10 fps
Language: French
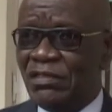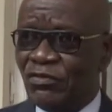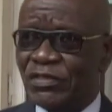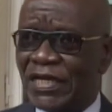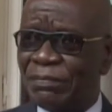
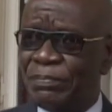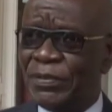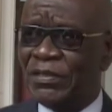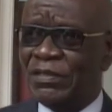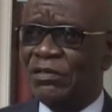Je voudrais
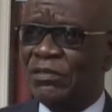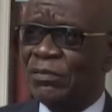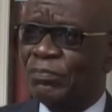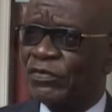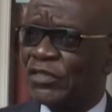
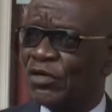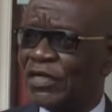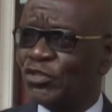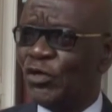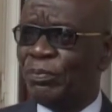euh, profiter de
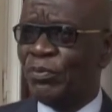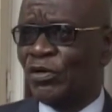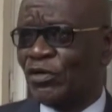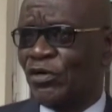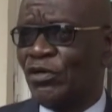l'occasion
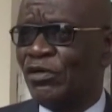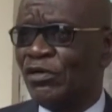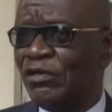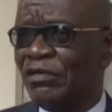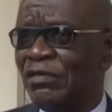pour
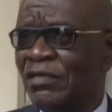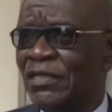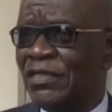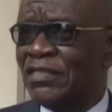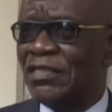
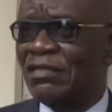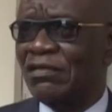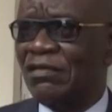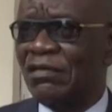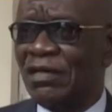dire
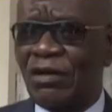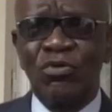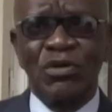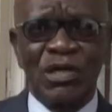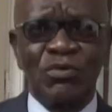que la
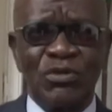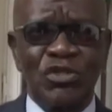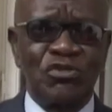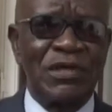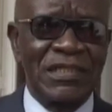Cour des
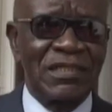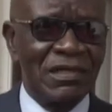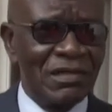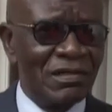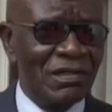comptes souhaite
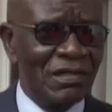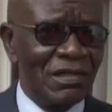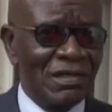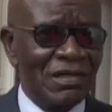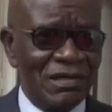que
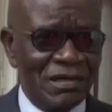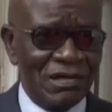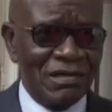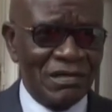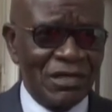
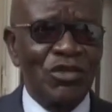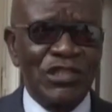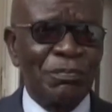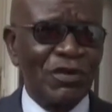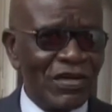les
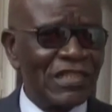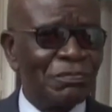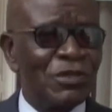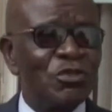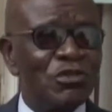autres provinces
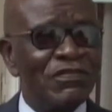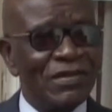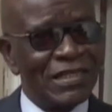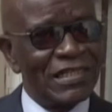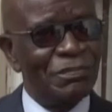puissent suivre
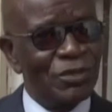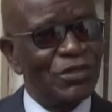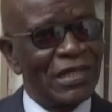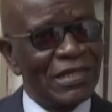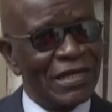l'exemple
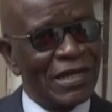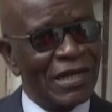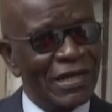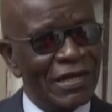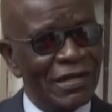du Katanga.
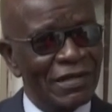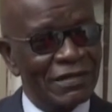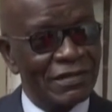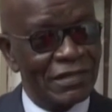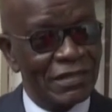
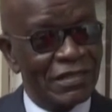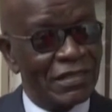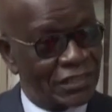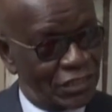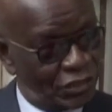
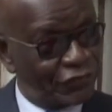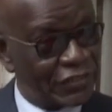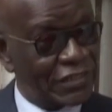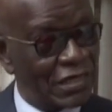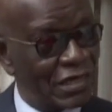C'est
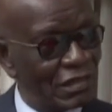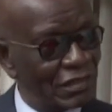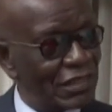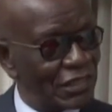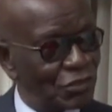difficile,
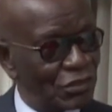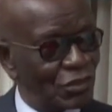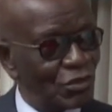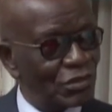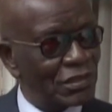une reddition de
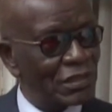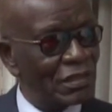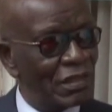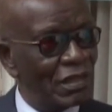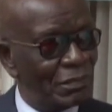comptes,
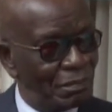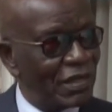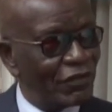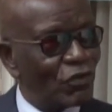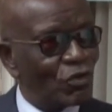
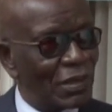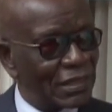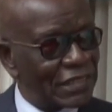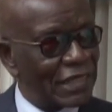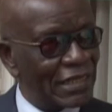mais il faut
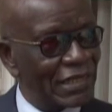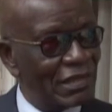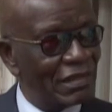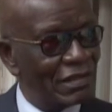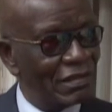commencer.
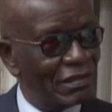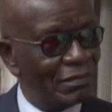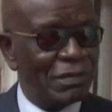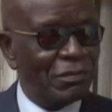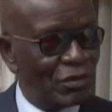
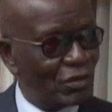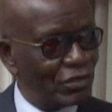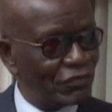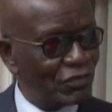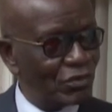Même au
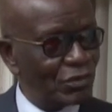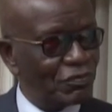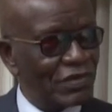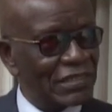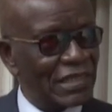niveau du
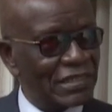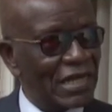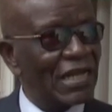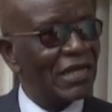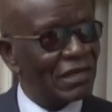pouvoir
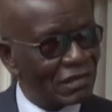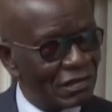central,